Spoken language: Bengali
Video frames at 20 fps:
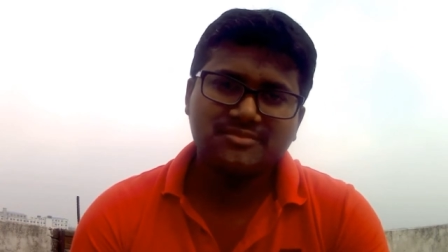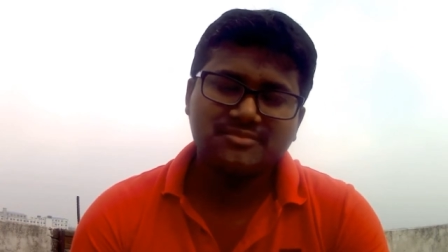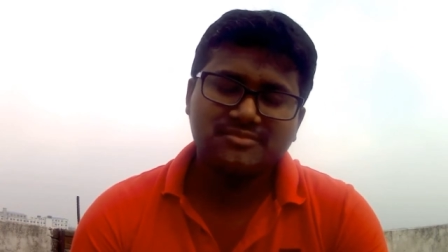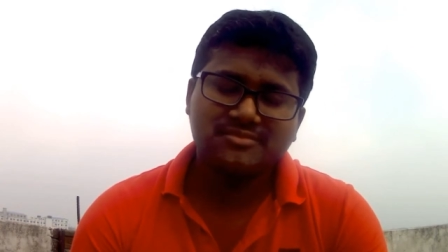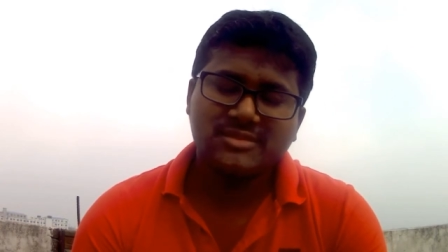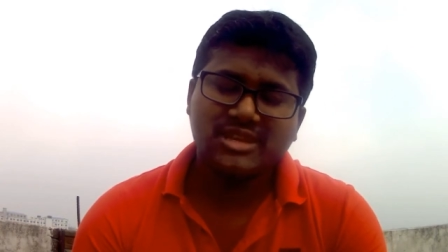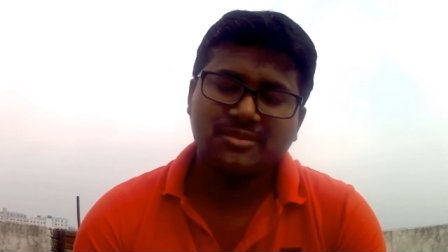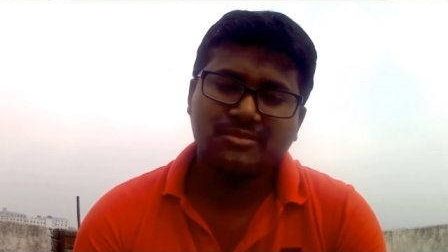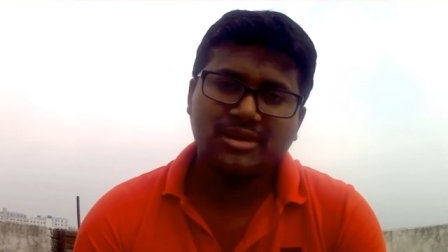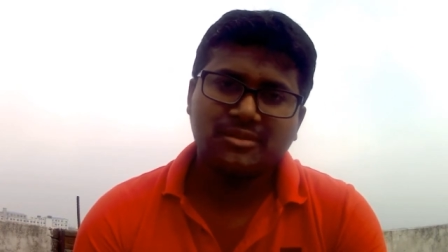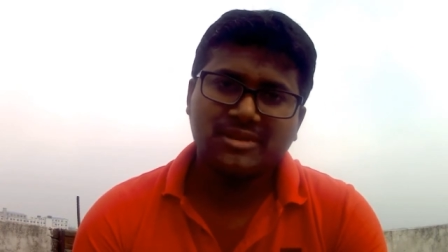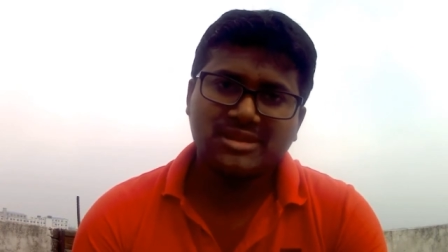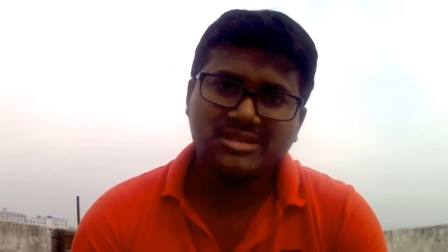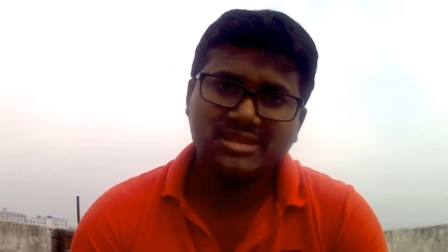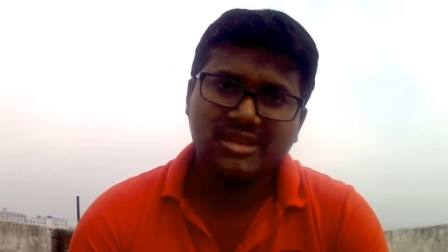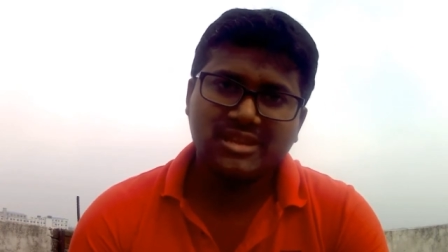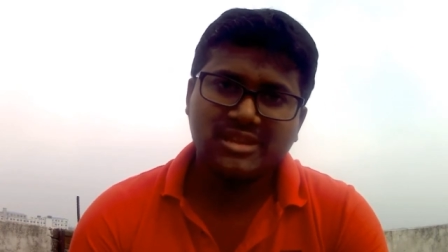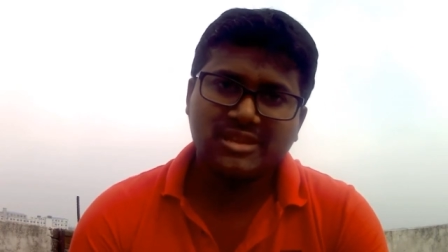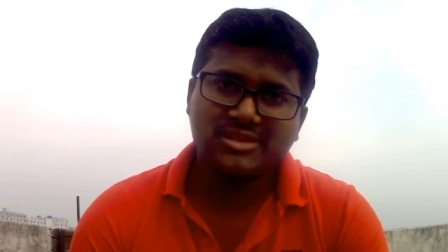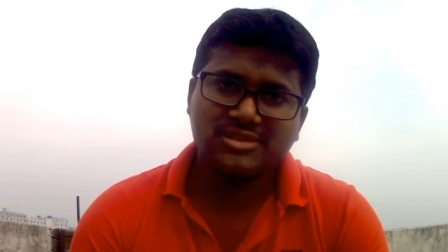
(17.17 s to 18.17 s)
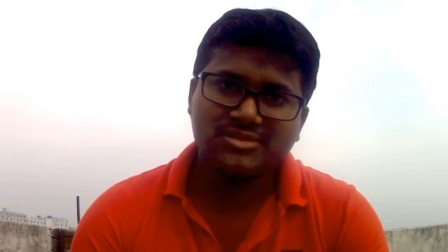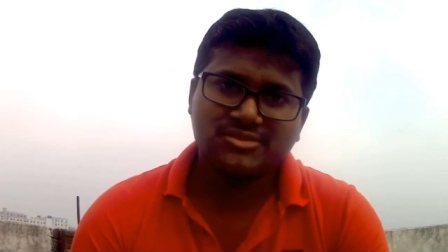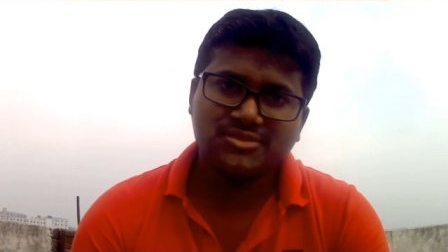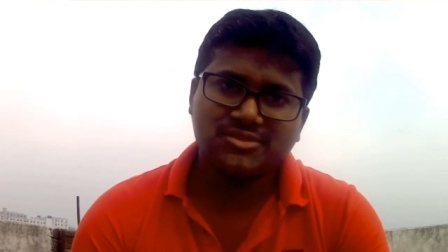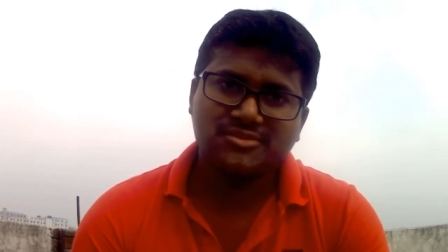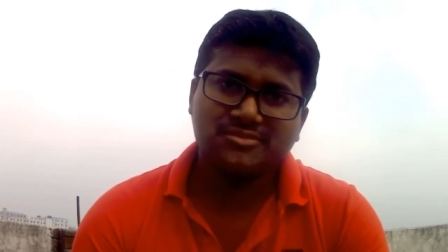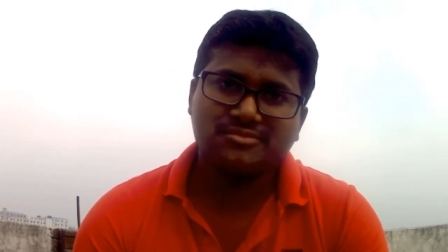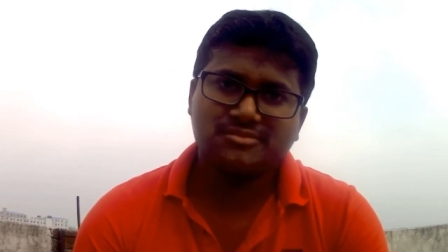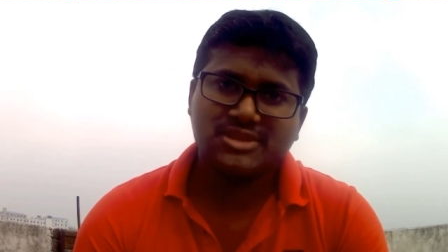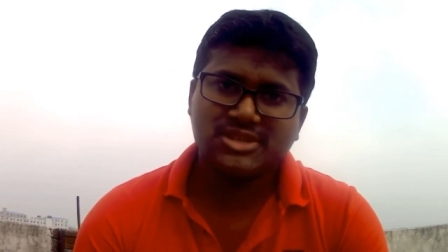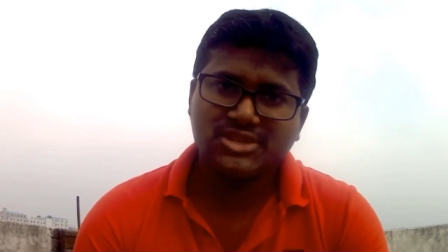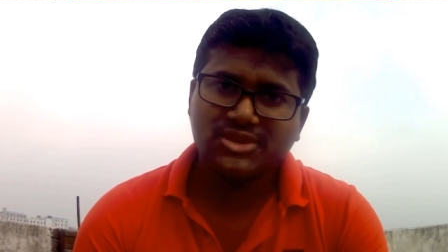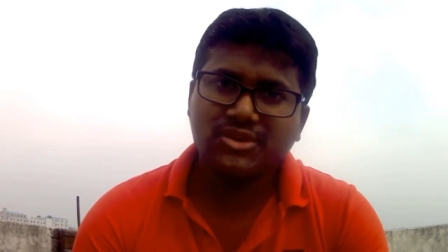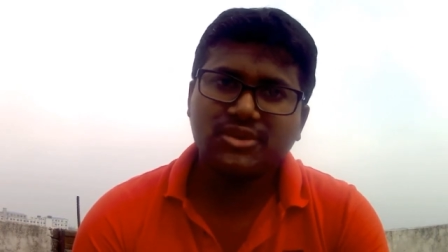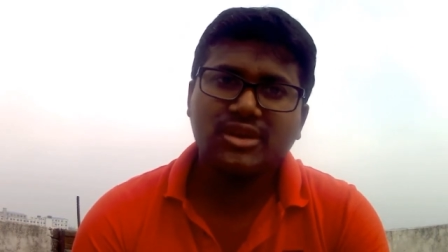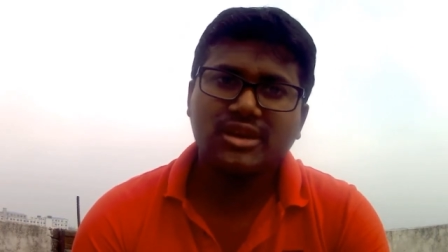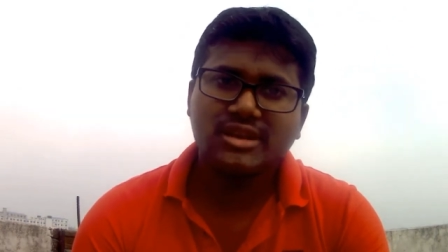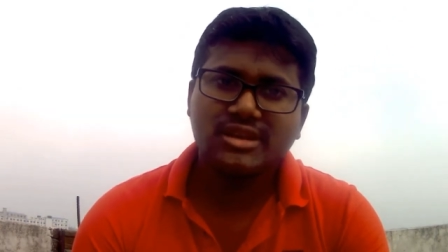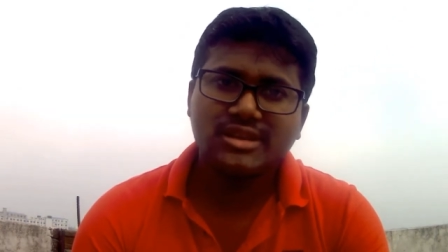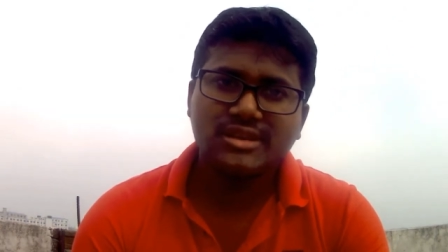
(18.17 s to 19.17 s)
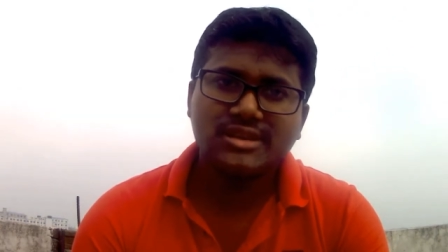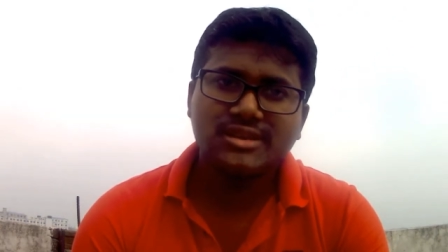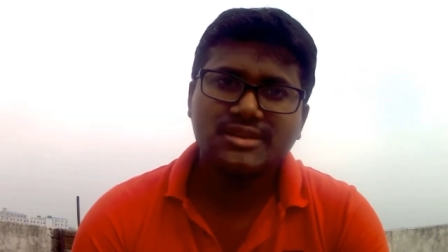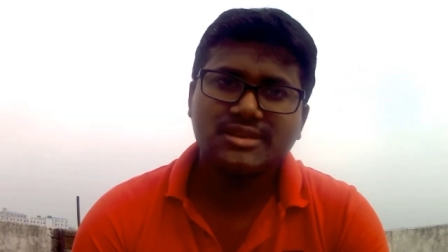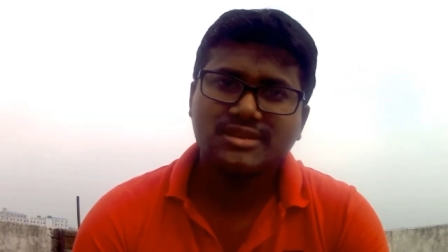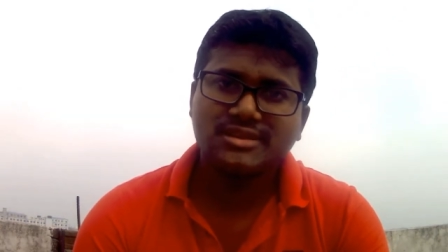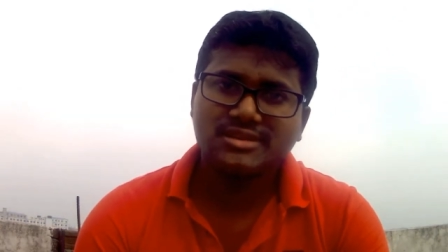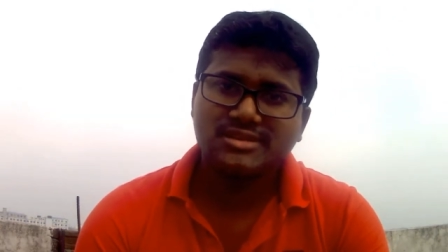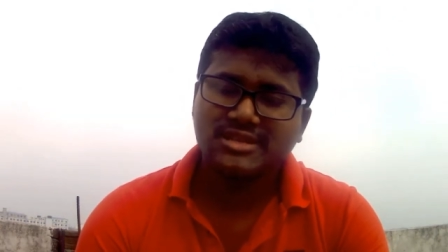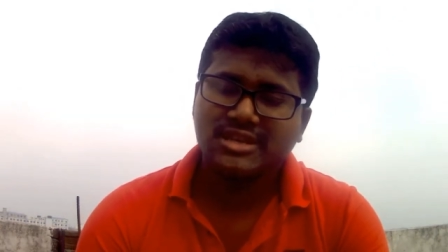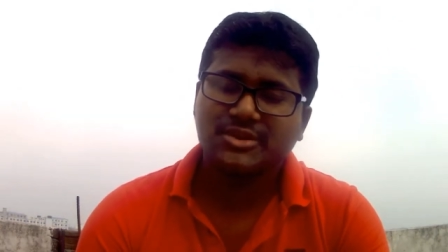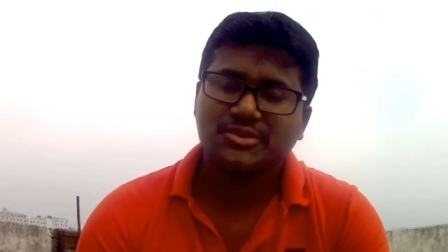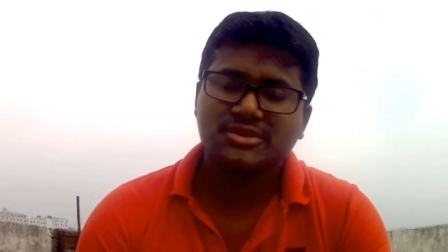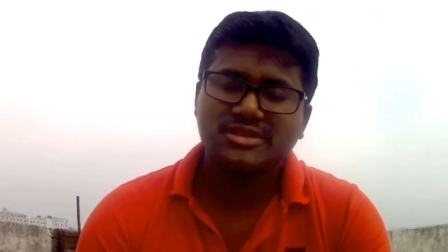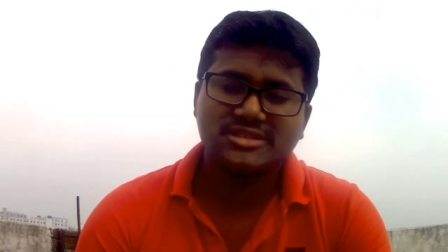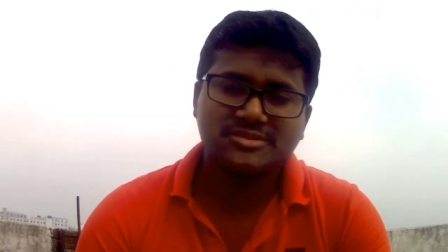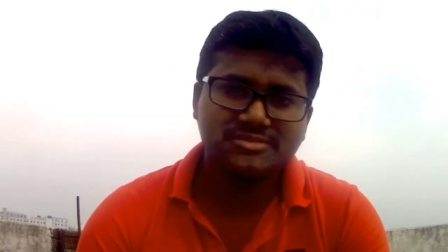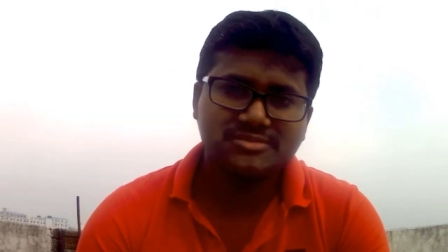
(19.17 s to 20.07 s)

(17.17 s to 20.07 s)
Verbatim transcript: তার বাবা ছিলেন একজন বেসরকারি চাকরিজীবী